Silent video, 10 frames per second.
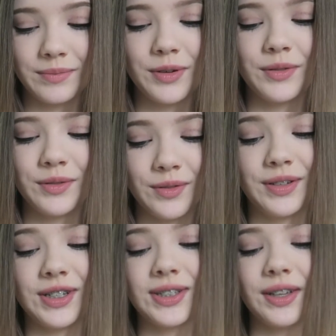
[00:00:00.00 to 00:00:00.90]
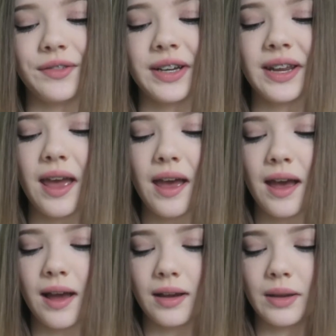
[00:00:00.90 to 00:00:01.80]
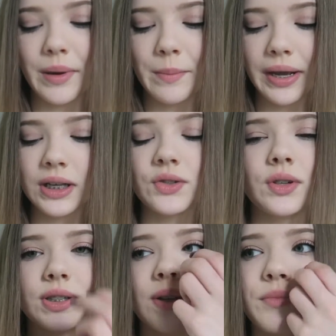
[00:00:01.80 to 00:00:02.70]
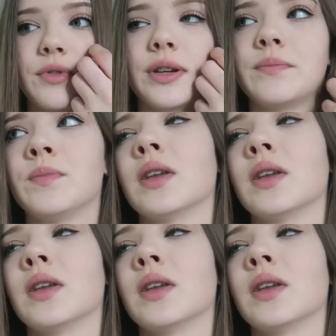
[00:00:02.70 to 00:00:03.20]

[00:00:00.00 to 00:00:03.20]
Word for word: Punkt Unterstrich fragt Lieber Mc's oder Subway?